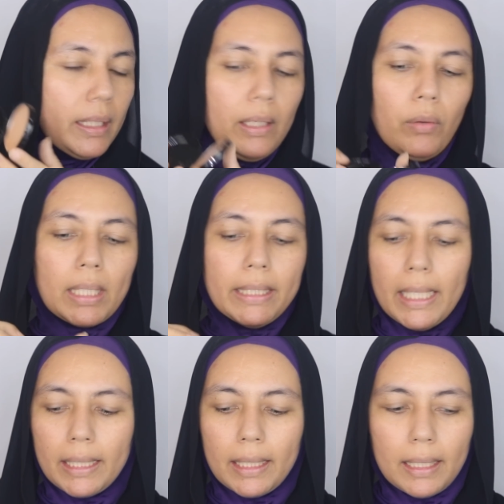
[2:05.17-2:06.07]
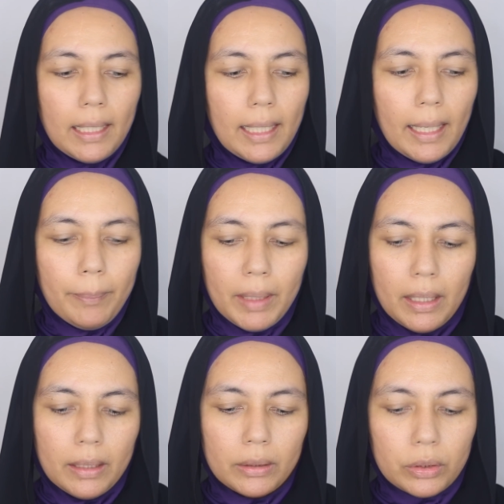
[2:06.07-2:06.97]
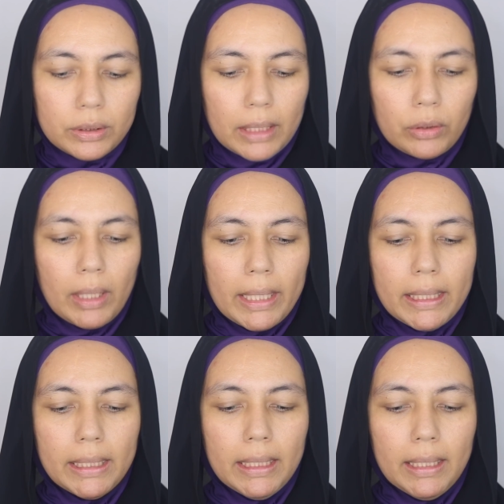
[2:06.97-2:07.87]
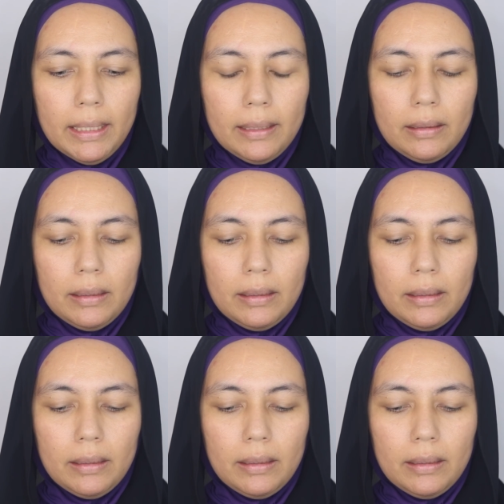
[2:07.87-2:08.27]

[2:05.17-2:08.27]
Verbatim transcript: Dia warnanya agak gelap. Terus satu lagi nih,